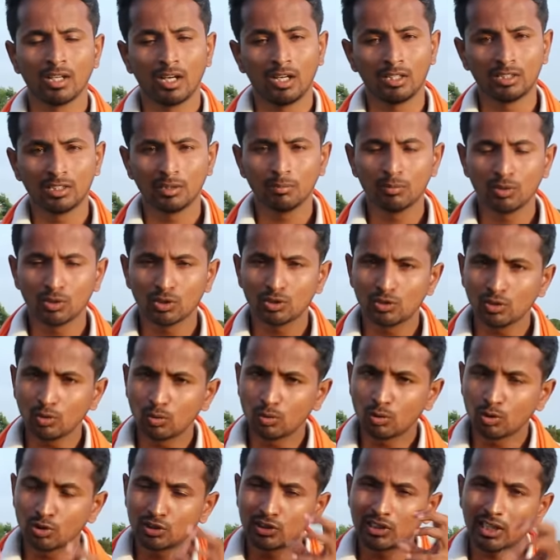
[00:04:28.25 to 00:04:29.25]
और जब दोस्तों
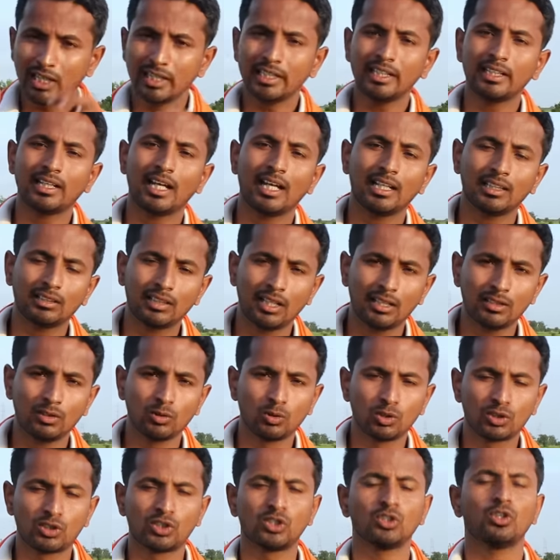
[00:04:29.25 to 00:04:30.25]
गुच्छा ये डालता है तो
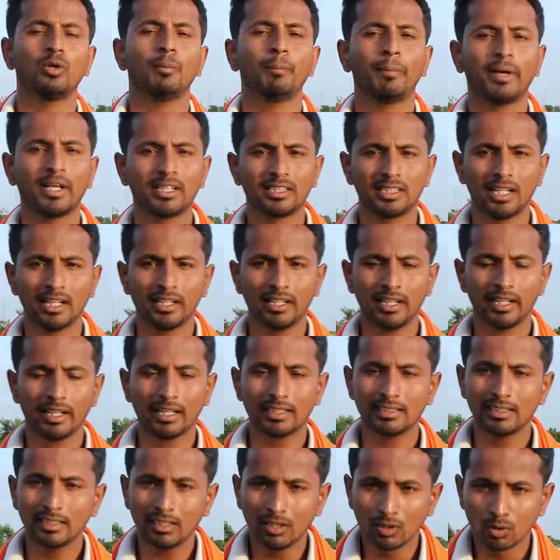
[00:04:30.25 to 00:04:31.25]
गुच्छों को पहचानना
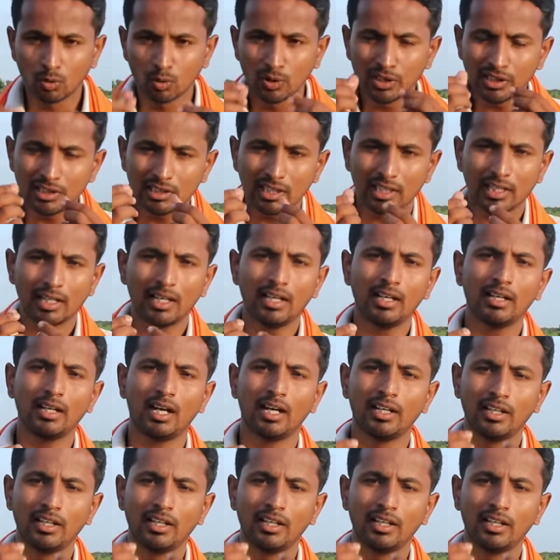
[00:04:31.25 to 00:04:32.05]
कैसे कि रुई तरह